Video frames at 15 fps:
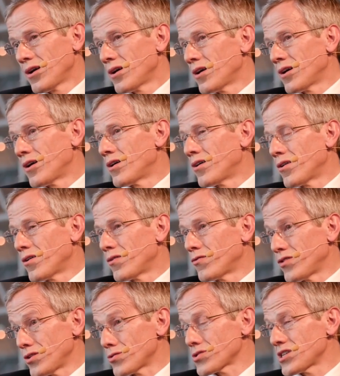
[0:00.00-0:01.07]
euh,
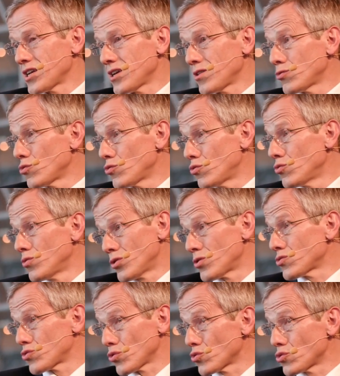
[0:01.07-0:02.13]
financiers et de coûts
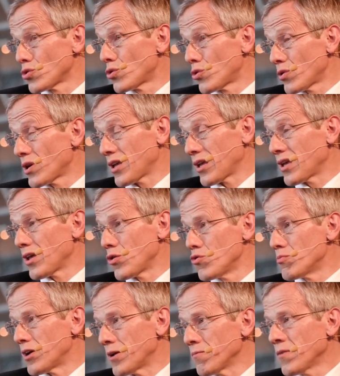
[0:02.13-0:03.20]
euh, sociaux et,
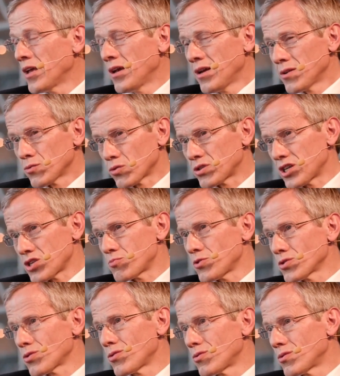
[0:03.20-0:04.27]
humains. Donc ça, je
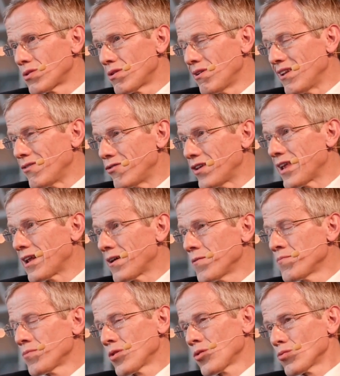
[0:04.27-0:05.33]
pense que les villes,
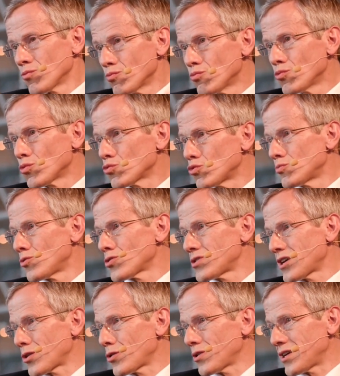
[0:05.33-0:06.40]
dont tout le monde
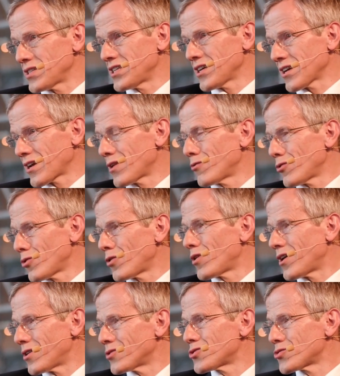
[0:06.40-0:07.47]
s'accorde à dire qu'elles vont
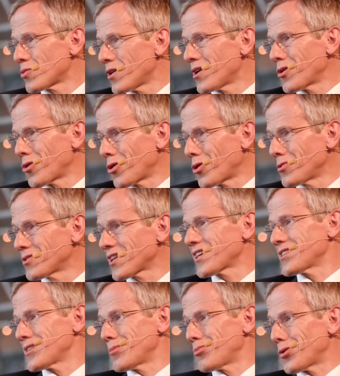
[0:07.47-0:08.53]
euh, jouer un rôle
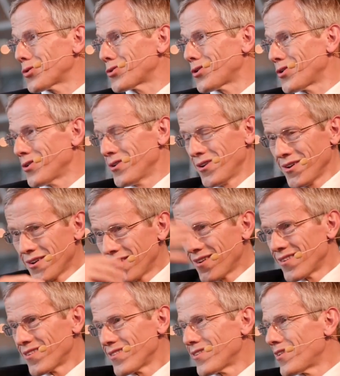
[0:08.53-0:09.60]
très important
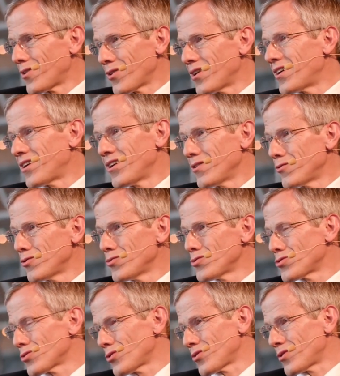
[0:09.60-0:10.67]
dans
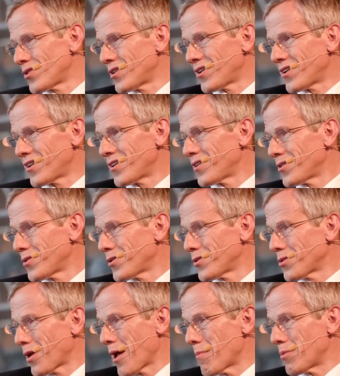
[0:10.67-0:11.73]
l'évolution de,
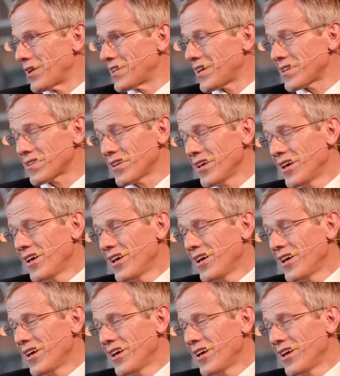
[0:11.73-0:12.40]
la planète,